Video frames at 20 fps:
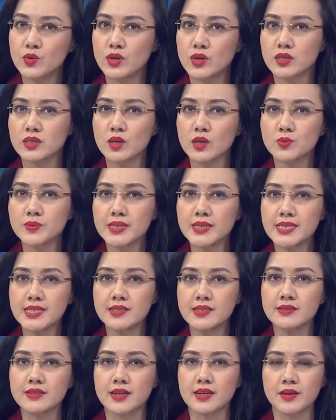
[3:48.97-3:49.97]
nhiều những thông tin
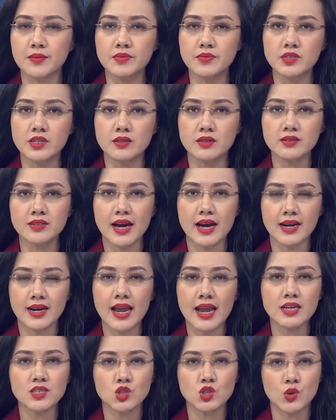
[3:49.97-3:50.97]
chưa được kiểm chứng đang
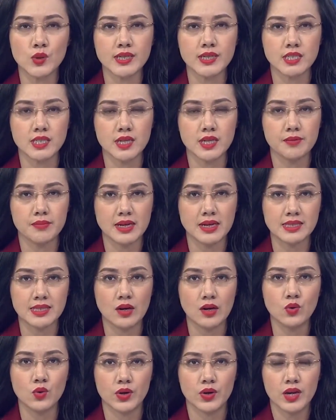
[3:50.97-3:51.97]
lan truyền trên mạng xã
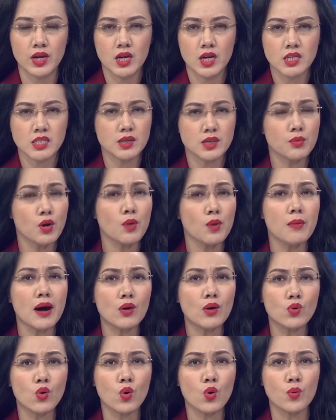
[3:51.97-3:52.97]
hội, trong đó
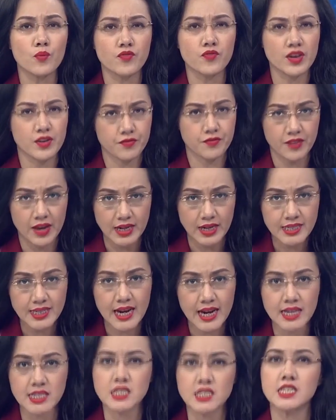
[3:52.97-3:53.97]
bao gồm việc vẽ ra
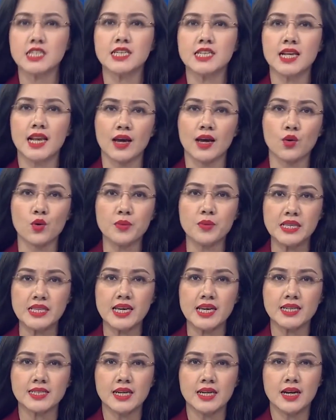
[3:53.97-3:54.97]
hành trình đi lại của bệnh
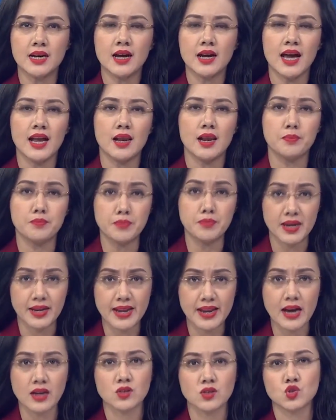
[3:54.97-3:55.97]
nhân hay là bịa
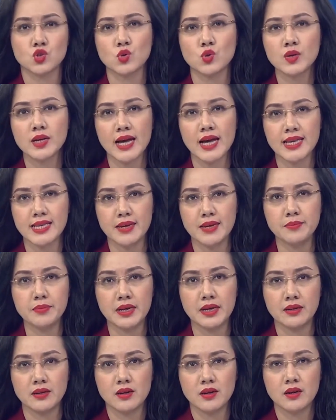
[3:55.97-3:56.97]
đặt số ca nhiễm
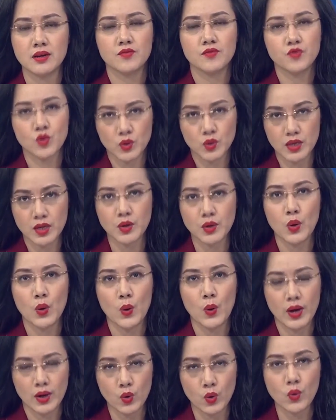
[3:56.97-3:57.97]
bệnh vô tình
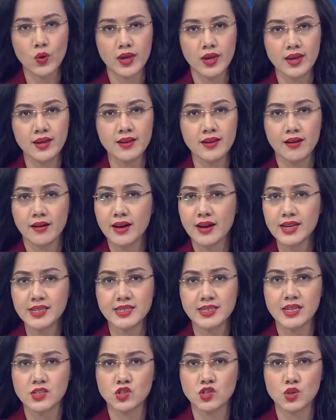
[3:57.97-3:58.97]
hoặc cố ý đã gây
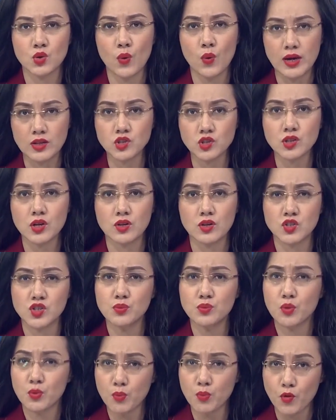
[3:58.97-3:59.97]
ra sự hoảng sợ cho
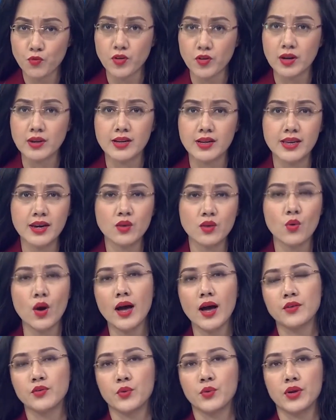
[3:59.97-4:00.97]
một bộ phận người dân của
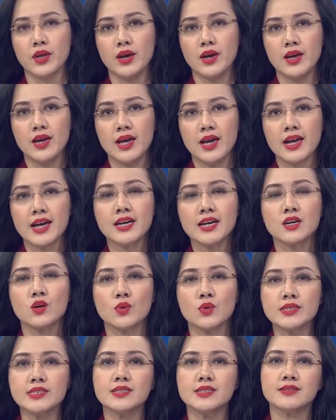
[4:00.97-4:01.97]
Hà Nội. Các cơ
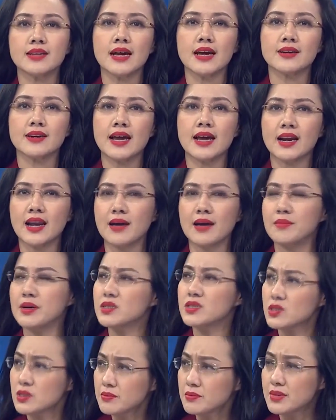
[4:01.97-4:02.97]
quan chức năng đang làm
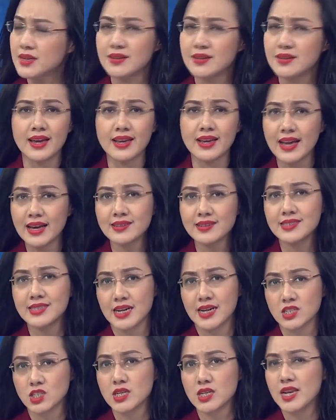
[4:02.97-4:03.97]
hết sức để ngăn
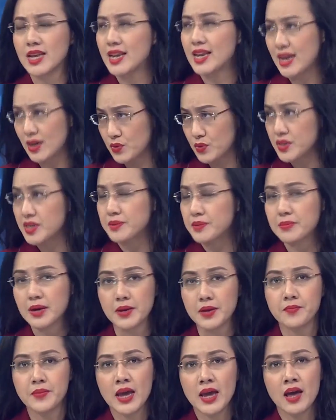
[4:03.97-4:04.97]
chặn sự lây lan của dịch
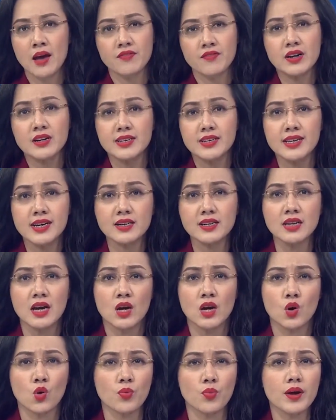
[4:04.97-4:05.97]
bệnh và người dân
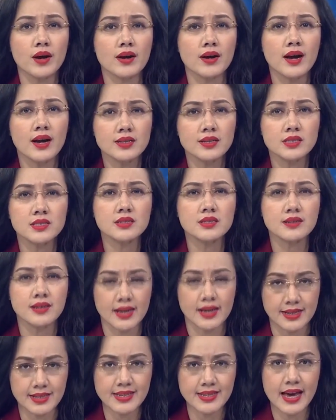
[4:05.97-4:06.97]
cũng cần hết sức
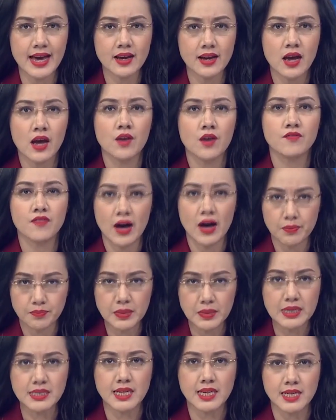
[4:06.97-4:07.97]
cảnh giác và
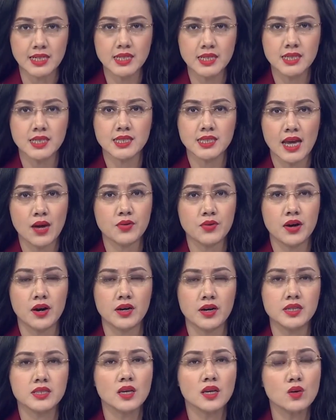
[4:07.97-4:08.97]
bình tĩnh theo
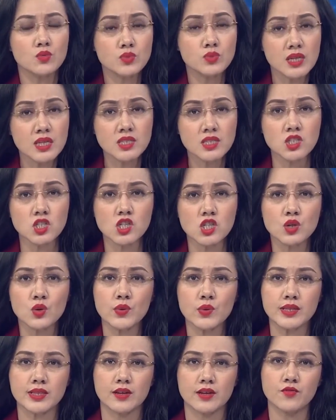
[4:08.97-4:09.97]
dõi thông tin từ chính
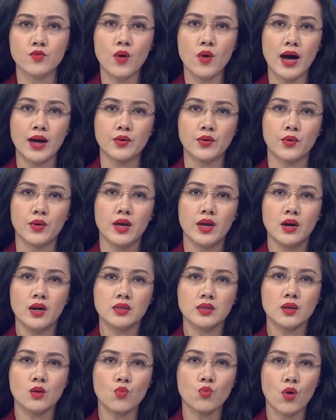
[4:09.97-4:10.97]
quyền thành phố Hà Nội
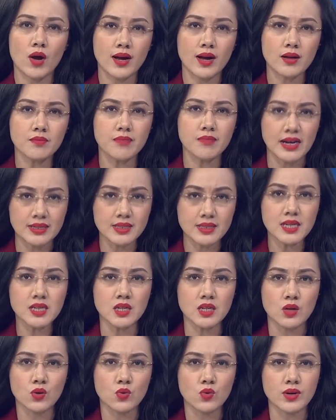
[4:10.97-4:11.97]
thông qua các bản tin
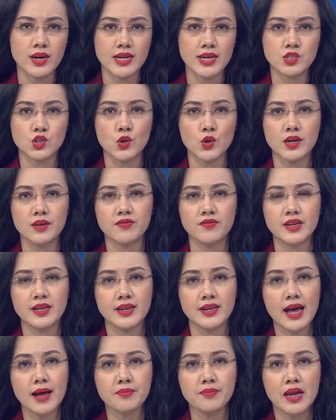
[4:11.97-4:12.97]
của Đài truyền hình Việt
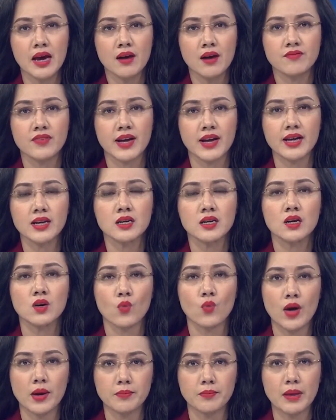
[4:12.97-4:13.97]
Nam và các cơ
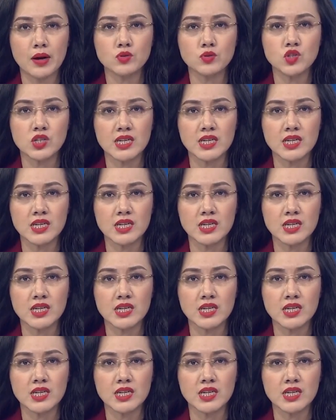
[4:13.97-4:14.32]
quan báo